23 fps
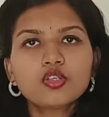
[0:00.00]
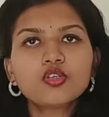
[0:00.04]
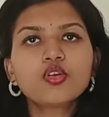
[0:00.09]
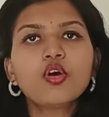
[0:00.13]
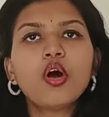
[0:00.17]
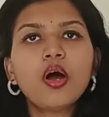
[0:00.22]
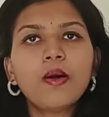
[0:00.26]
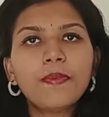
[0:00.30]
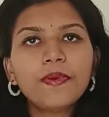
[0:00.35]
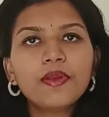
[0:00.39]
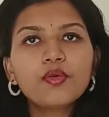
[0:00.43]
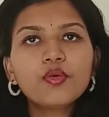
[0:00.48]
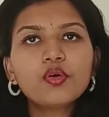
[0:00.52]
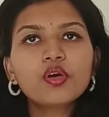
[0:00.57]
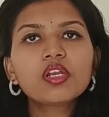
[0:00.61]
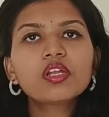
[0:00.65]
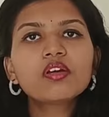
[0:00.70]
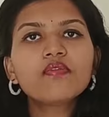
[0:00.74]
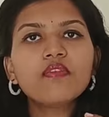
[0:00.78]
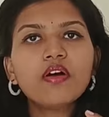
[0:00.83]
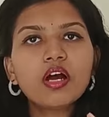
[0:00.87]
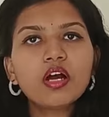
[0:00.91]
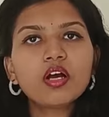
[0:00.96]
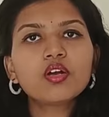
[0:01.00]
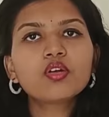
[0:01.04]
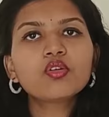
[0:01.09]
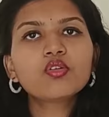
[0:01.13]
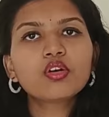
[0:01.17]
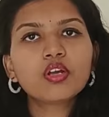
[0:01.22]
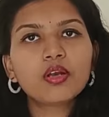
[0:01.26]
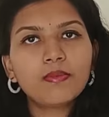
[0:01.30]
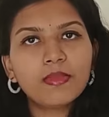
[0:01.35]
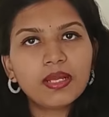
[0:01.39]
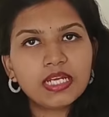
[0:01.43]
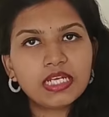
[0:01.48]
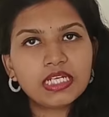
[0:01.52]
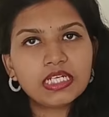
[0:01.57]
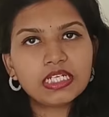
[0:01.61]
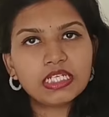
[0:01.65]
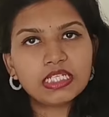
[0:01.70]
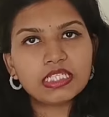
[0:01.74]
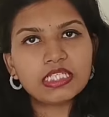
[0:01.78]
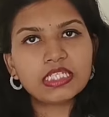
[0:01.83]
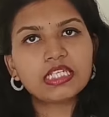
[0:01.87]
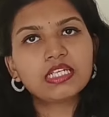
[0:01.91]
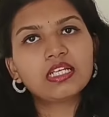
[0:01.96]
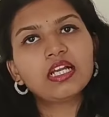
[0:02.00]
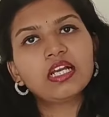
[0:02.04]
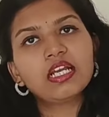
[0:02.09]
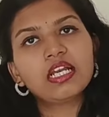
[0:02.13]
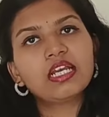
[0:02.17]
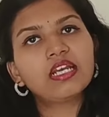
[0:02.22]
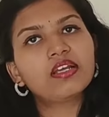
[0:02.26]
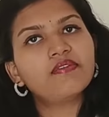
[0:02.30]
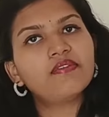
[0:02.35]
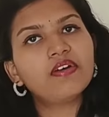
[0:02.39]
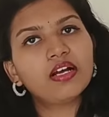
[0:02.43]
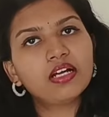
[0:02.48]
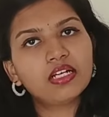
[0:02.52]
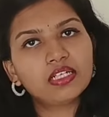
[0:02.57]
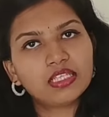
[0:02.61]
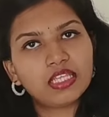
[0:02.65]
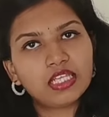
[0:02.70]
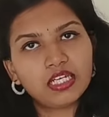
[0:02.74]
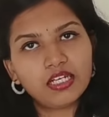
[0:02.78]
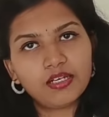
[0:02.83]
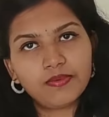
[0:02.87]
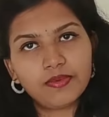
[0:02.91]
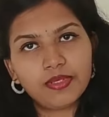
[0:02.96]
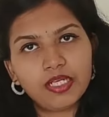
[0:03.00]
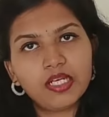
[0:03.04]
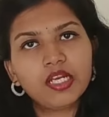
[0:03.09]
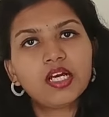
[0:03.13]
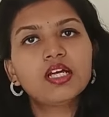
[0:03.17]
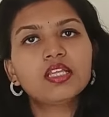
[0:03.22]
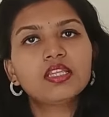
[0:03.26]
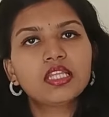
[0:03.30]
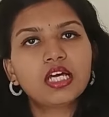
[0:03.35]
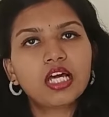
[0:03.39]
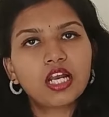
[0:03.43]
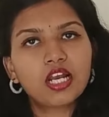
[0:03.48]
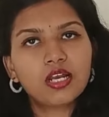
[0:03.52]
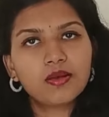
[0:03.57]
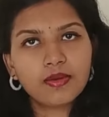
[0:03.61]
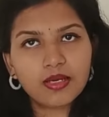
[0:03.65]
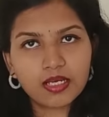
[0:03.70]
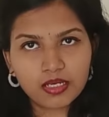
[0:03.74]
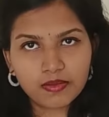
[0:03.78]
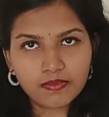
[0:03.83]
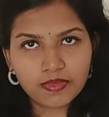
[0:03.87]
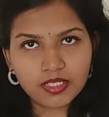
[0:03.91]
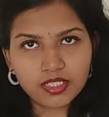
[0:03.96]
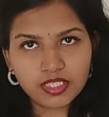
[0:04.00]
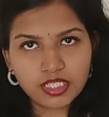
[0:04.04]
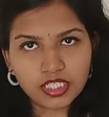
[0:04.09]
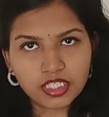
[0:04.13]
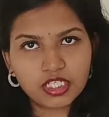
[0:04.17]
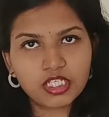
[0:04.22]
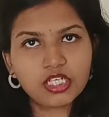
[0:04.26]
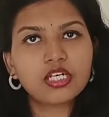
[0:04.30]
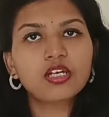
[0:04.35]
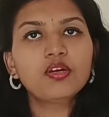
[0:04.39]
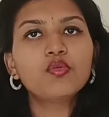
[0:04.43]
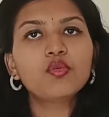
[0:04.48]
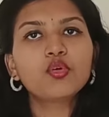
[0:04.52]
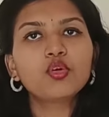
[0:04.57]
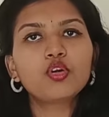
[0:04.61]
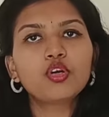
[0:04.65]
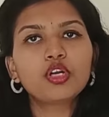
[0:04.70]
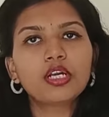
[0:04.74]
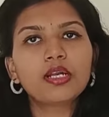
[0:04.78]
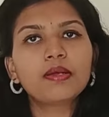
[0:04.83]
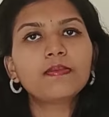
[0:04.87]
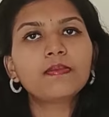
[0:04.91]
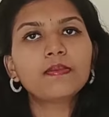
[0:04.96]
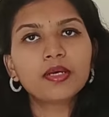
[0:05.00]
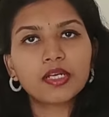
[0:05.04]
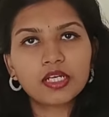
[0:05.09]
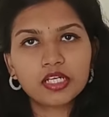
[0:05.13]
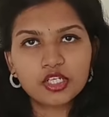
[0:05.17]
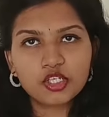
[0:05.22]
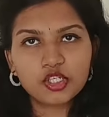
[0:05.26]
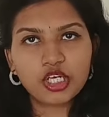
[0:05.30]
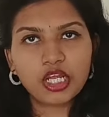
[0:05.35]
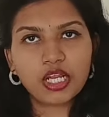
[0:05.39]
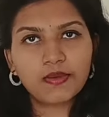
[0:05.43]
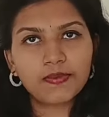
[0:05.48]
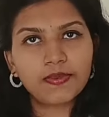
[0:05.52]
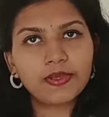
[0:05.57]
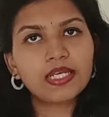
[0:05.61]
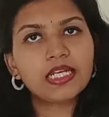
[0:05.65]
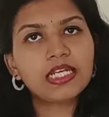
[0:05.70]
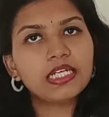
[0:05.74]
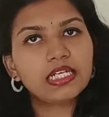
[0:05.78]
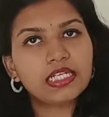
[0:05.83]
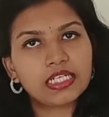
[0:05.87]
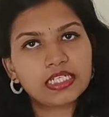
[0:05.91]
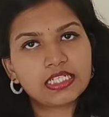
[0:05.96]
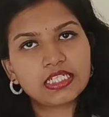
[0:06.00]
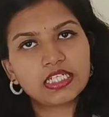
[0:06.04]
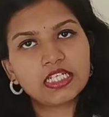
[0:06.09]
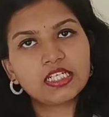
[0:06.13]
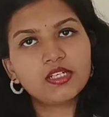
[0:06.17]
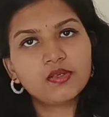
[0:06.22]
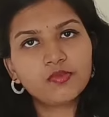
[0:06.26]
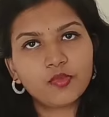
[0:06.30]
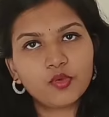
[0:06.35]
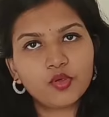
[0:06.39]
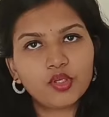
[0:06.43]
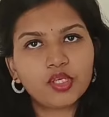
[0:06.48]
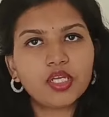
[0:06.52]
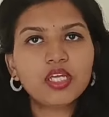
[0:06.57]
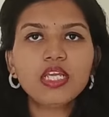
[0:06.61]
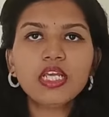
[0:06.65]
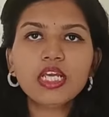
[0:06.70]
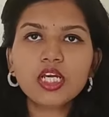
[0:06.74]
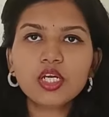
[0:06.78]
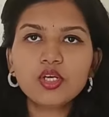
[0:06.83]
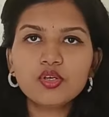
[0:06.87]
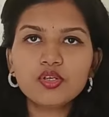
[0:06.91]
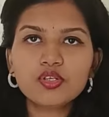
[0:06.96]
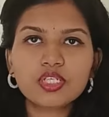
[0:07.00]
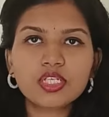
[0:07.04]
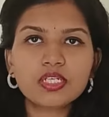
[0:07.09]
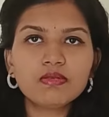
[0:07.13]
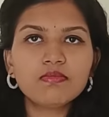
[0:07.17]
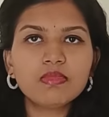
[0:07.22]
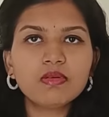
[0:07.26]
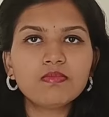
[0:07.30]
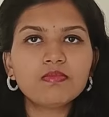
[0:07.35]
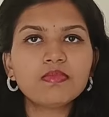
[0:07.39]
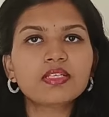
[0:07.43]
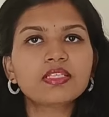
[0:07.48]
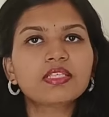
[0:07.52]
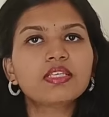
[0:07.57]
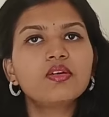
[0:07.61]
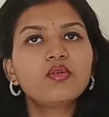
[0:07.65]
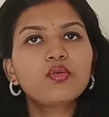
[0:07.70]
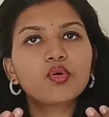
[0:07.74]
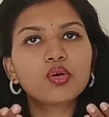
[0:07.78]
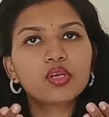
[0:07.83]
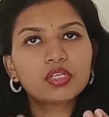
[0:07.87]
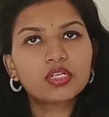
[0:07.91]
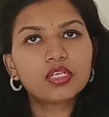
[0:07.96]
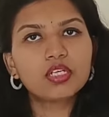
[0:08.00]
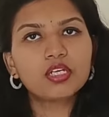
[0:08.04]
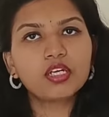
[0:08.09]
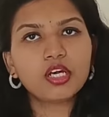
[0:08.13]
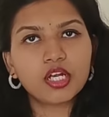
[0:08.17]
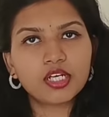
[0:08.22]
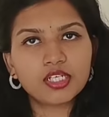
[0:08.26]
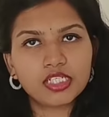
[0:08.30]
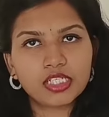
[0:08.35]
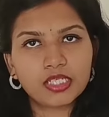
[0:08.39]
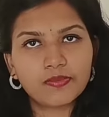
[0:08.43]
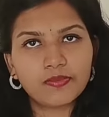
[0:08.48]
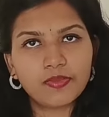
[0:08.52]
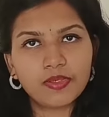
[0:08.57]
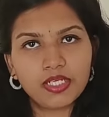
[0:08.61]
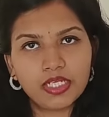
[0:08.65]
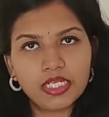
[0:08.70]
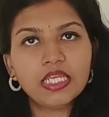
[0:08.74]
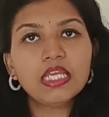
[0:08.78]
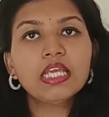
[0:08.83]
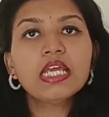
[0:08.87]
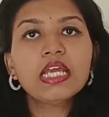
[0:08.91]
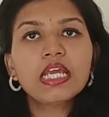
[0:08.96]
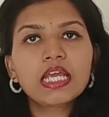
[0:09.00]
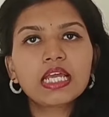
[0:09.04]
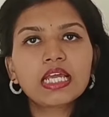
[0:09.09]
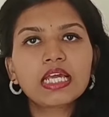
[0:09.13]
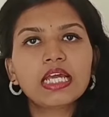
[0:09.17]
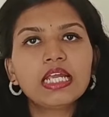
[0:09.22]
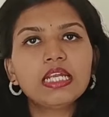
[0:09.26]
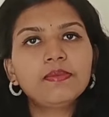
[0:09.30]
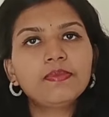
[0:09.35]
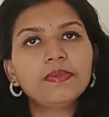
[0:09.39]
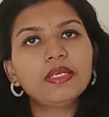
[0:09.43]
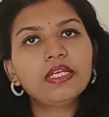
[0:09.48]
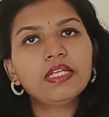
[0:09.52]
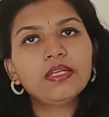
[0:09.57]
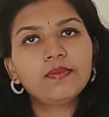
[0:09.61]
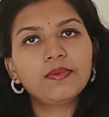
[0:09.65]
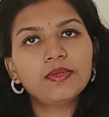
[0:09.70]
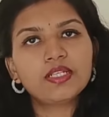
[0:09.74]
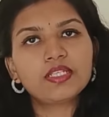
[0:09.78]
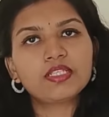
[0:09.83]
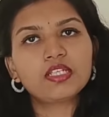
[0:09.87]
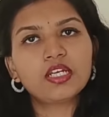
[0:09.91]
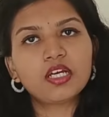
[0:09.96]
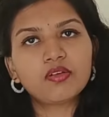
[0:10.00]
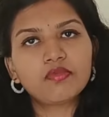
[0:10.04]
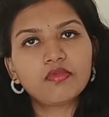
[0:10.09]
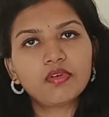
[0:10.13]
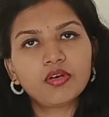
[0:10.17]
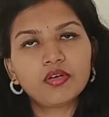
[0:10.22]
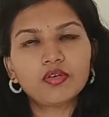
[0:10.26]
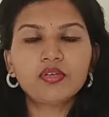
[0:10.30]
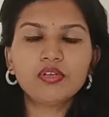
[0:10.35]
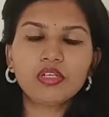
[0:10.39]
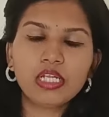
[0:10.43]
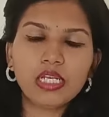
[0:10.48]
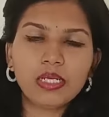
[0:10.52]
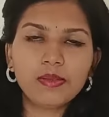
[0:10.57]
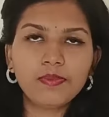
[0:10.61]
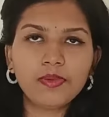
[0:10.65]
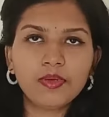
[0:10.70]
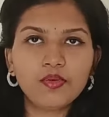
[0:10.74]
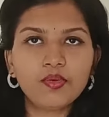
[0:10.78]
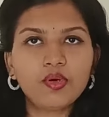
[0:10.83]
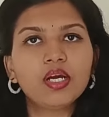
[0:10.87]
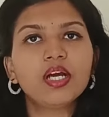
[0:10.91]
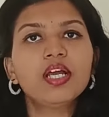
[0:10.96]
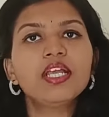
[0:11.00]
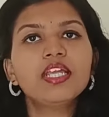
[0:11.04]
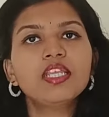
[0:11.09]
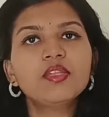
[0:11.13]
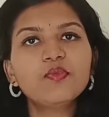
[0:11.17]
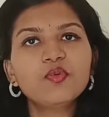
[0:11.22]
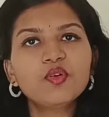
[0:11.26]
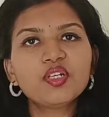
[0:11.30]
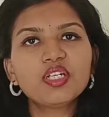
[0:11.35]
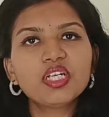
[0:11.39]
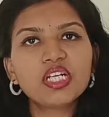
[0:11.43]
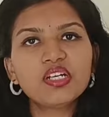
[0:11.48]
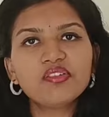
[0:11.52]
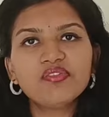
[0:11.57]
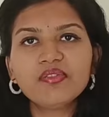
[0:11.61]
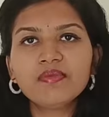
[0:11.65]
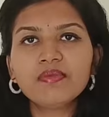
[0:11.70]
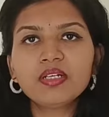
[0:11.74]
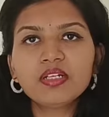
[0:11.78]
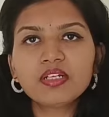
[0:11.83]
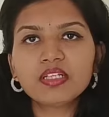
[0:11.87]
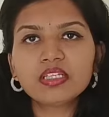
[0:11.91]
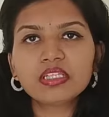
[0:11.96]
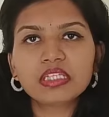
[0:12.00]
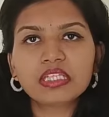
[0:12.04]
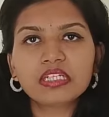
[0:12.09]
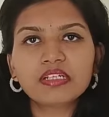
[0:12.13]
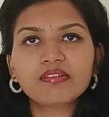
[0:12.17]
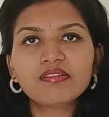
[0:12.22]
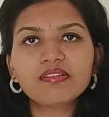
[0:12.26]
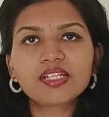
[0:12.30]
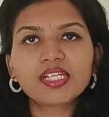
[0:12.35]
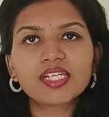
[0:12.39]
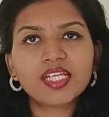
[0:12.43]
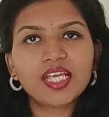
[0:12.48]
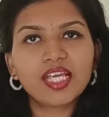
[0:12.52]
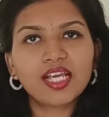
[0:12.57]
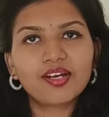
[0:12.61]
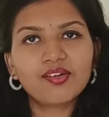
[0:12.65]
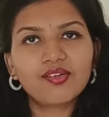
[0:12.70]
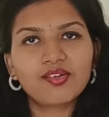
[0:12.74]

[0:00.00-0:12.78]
ஸோ அப்படி உங்களுக்கு வாங்கணுங்கிற மாதிரி இன்ட்ரெஸ்ட் இருக்கு நான் எனக்கு வாங்க தெரியல அப்படின்னா தாராளமாக கமெண்ட் செக்ஷனில் உங்களோட நம்பரை ஷேர் பண்ணி இன்ட்ரெஸ்டட்னு போடுங்க எங்களோட டீம் மெம்பர்ஸே உங்களுக்கு கான்டாக்ட் பண்ணி கைட் பண்ணி எப்படி ஸ்டாக் வாங்கணும்னு ஹெல்ப் பண்ணுவாங்க இது போன்ற இன்ஃபர்மேட்டிவான தகவல்களுக்கு